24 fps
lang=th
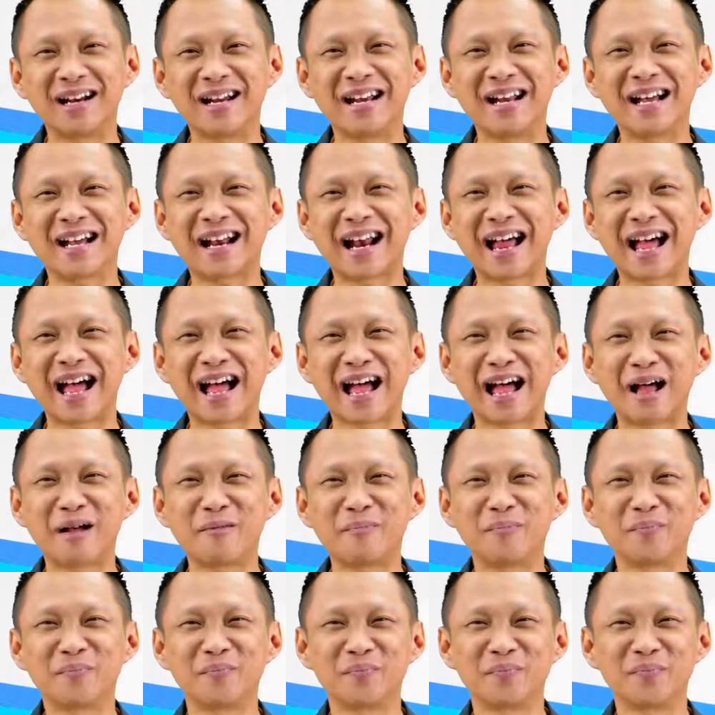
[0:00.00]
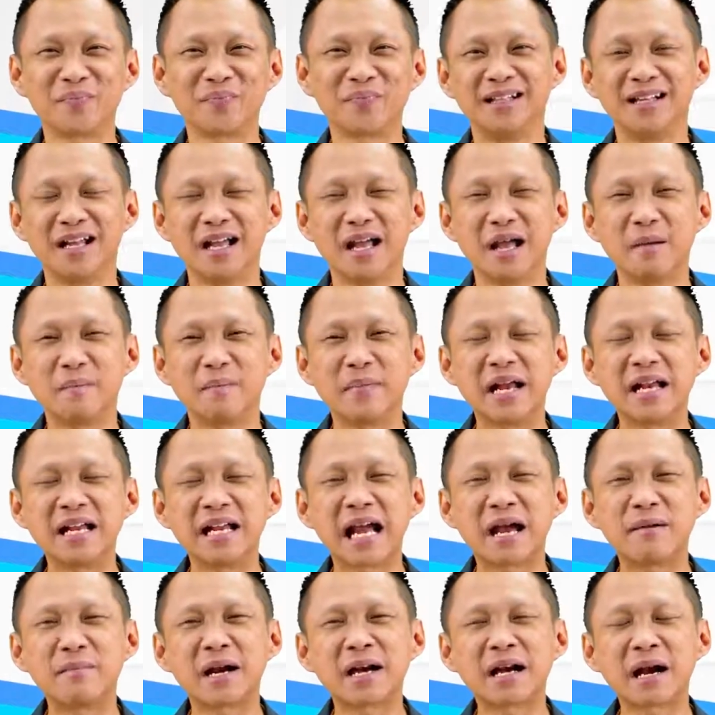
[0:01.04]
ก ๆ เลยนะครับเป็น
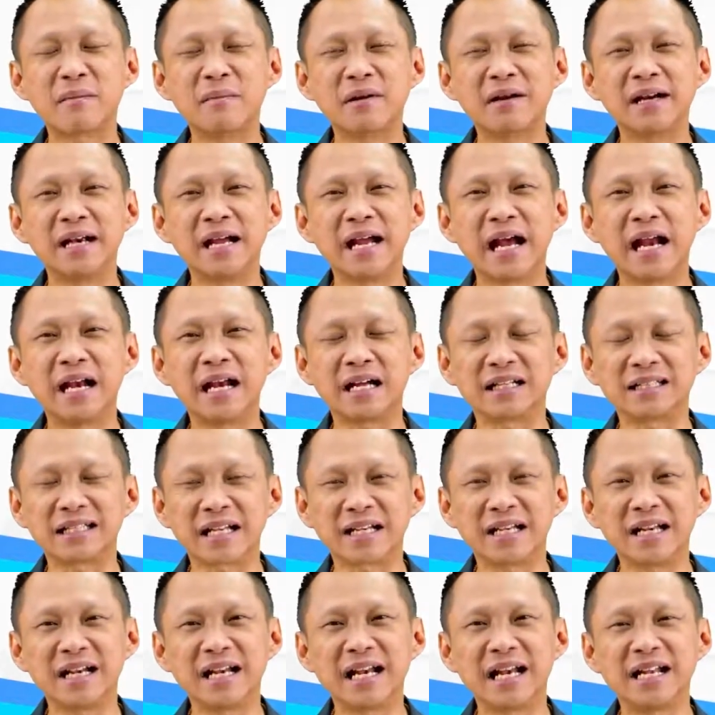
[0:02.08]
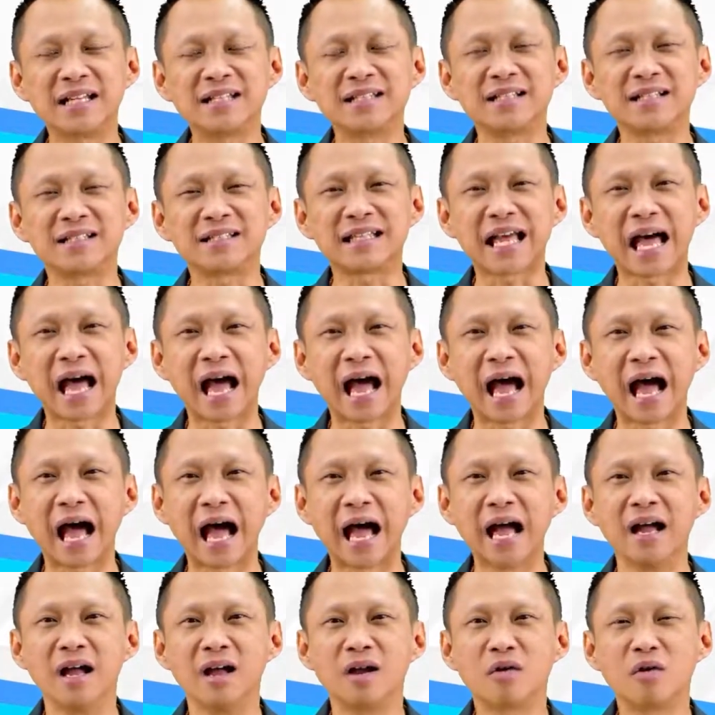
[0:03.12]
ไงบ้างครับนักเรียนหลังจากที่เรียนได้ศึกษา
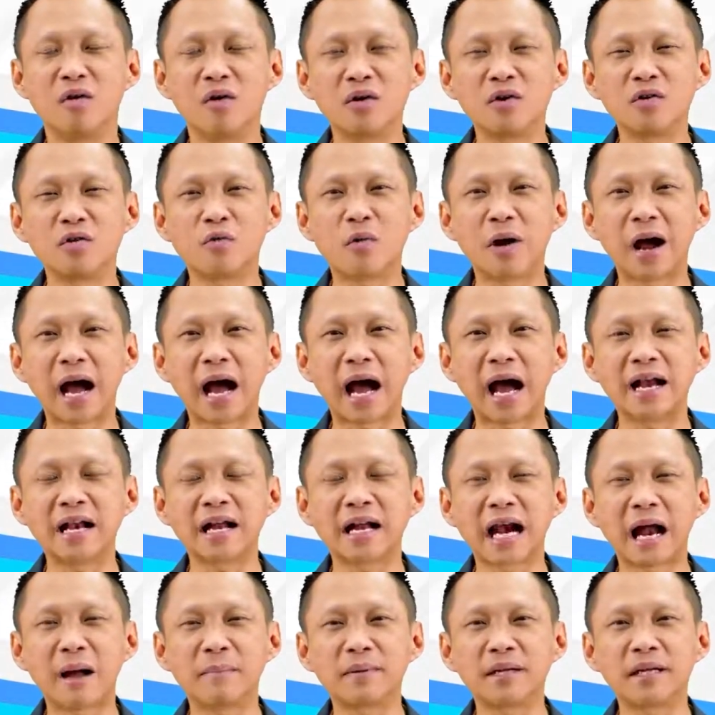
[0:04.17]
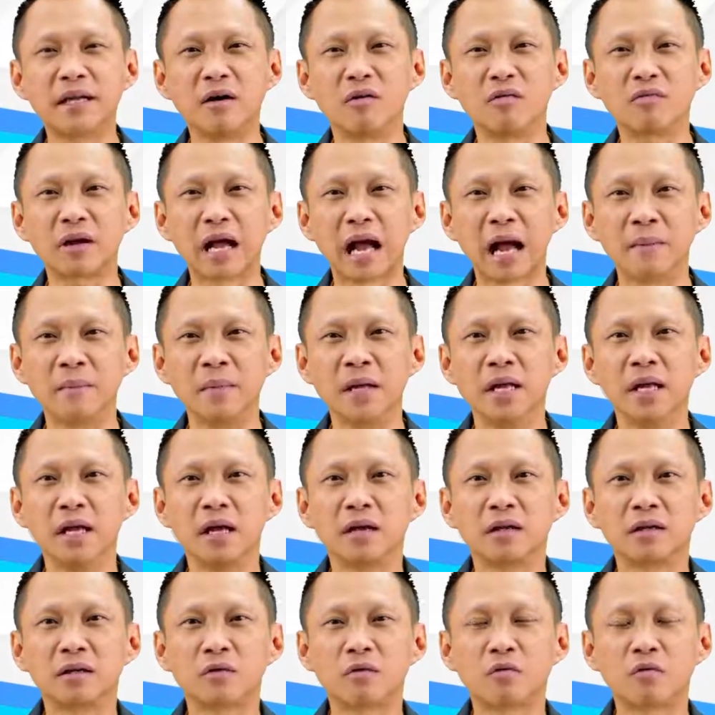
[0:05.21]
ค้นคว้านะครับเกี่ยวกับ
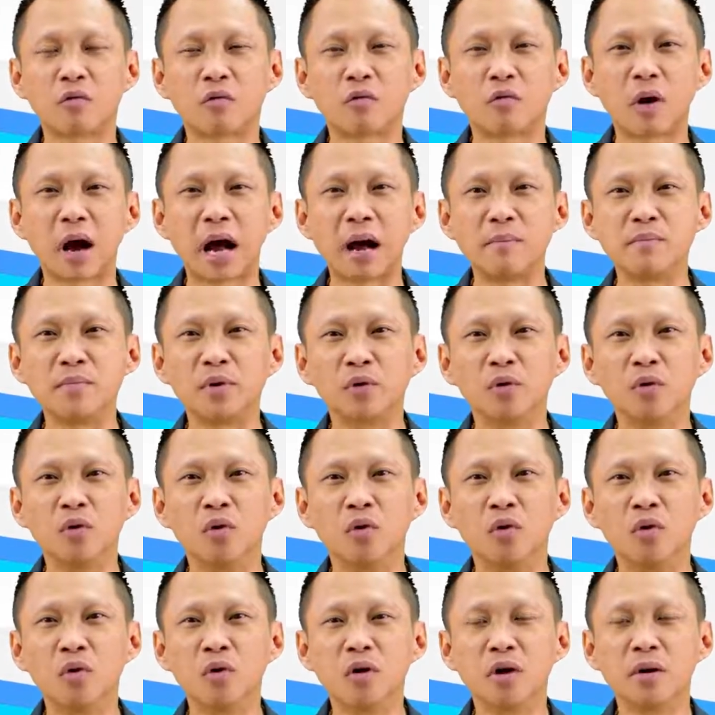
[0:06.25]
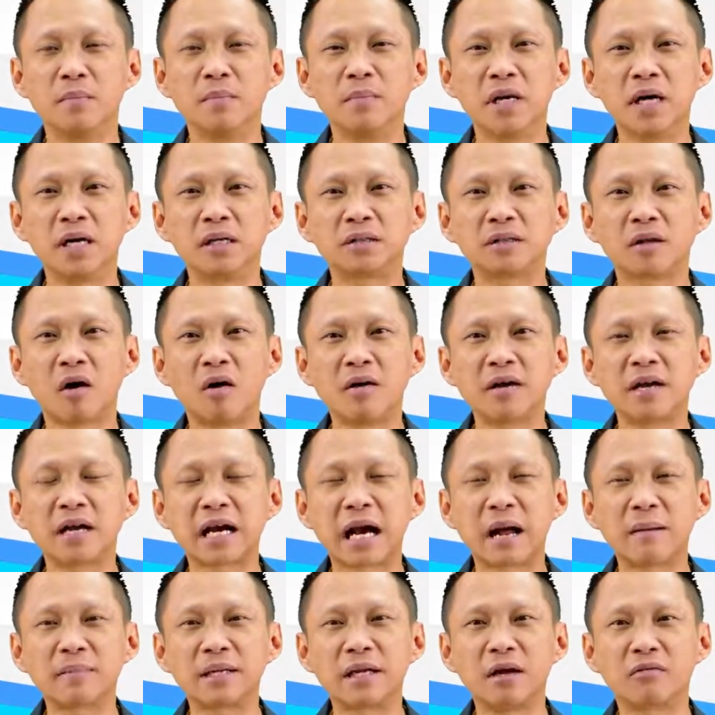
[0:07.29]
ความรู้เบื้องต้นนะ
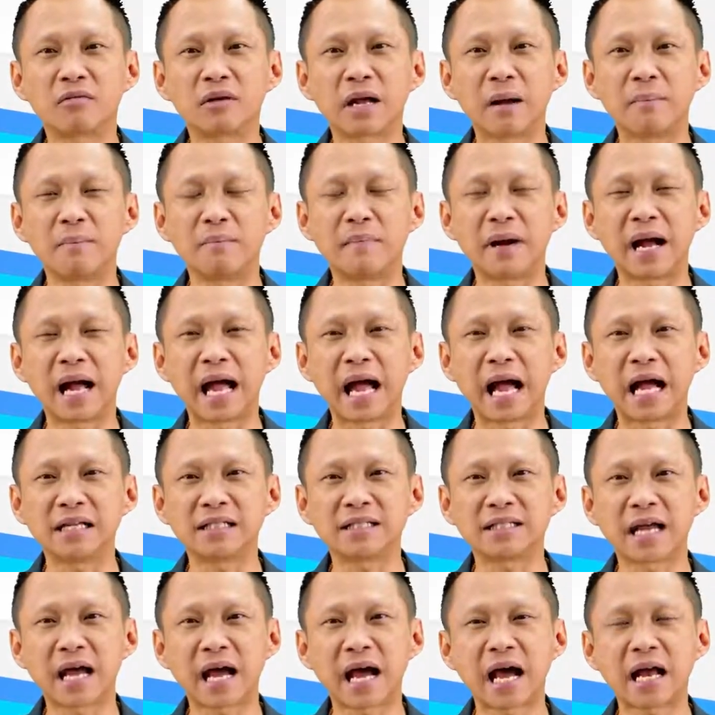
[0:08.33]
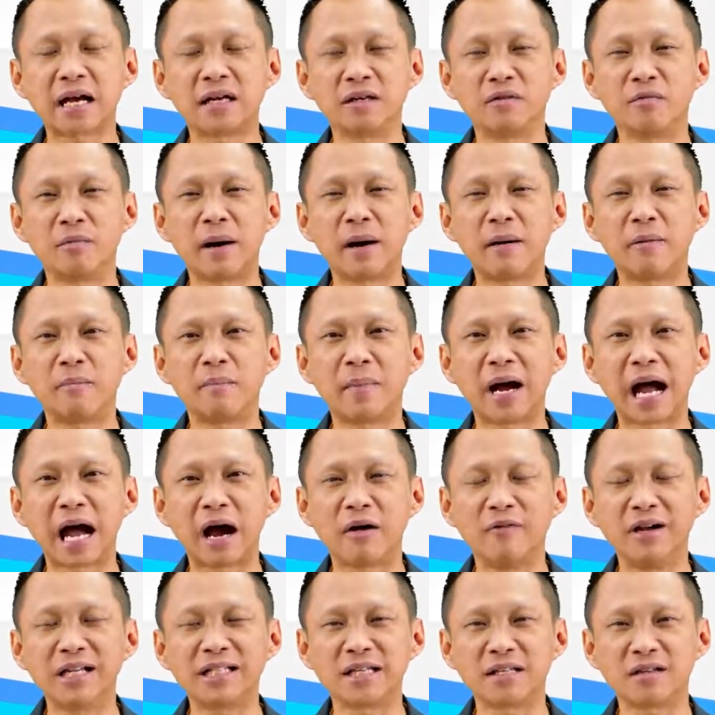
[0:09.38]
ครับ เกี่ยวกับมหาชาติหรือว่ามหา
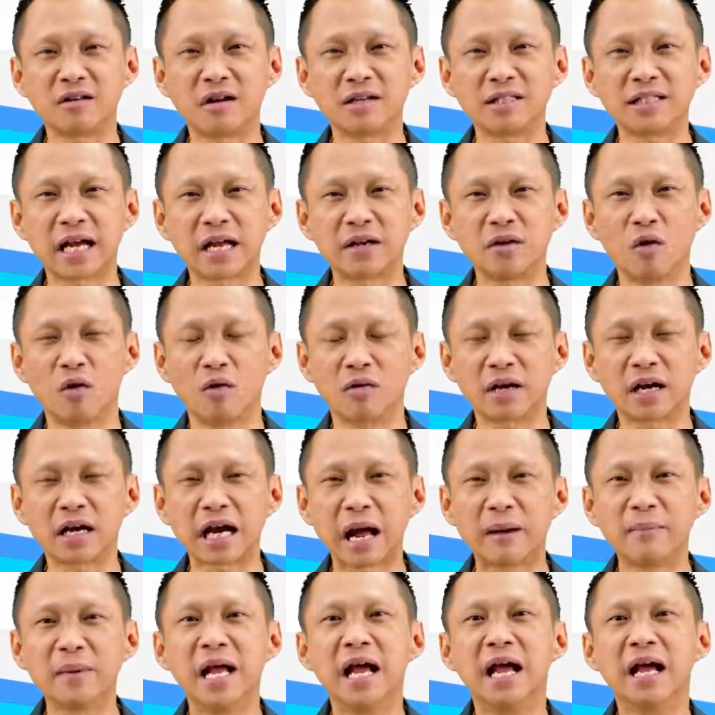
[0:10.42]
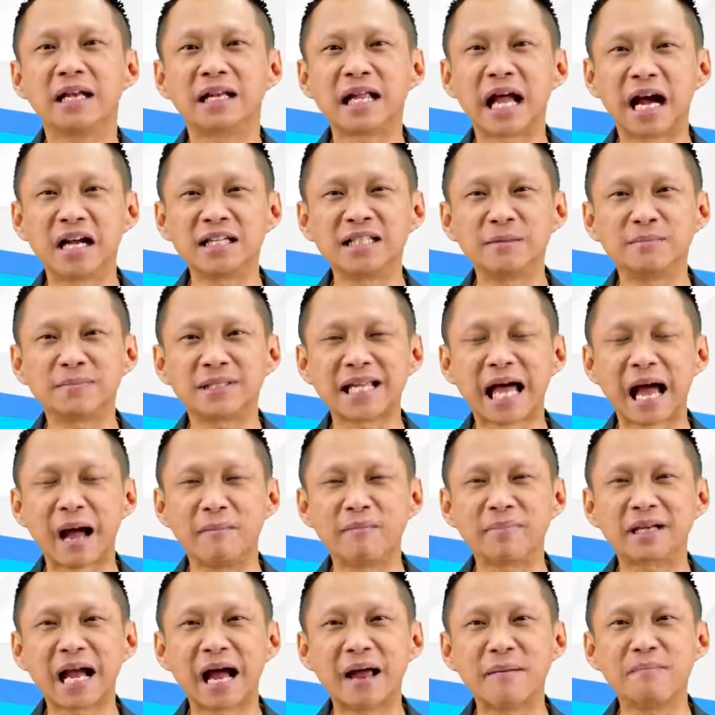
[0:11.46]
เวสสันดรชาดกนะครับ ทั้ง
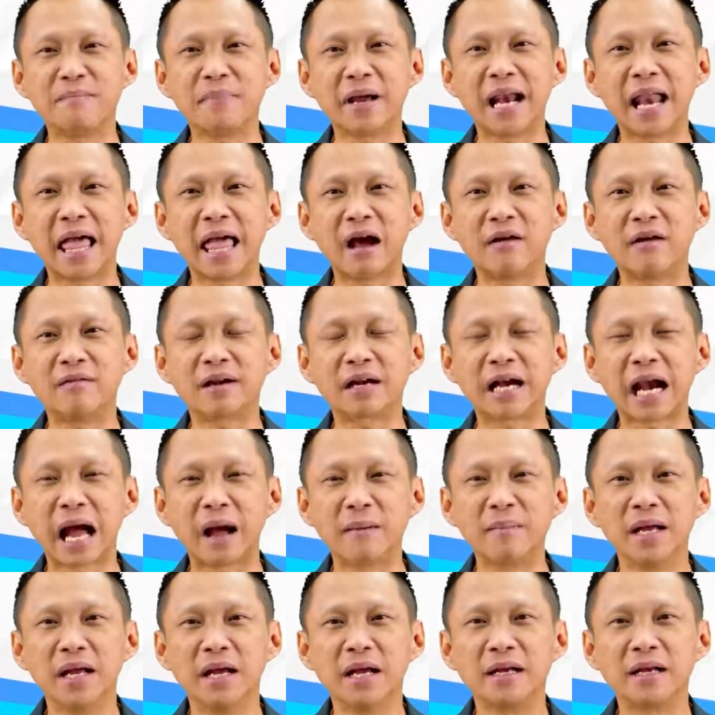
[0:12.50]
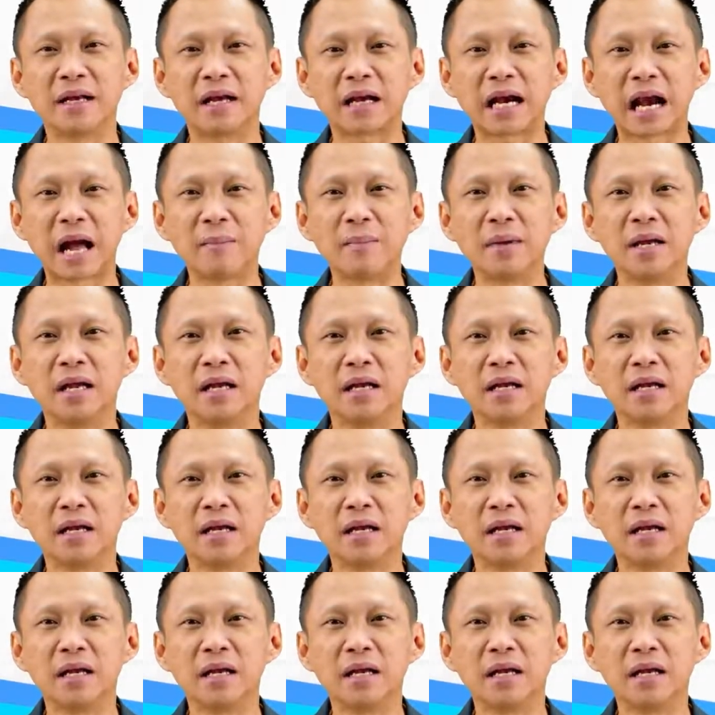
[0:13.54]
13 กันไปแล้วนะครับนะครับ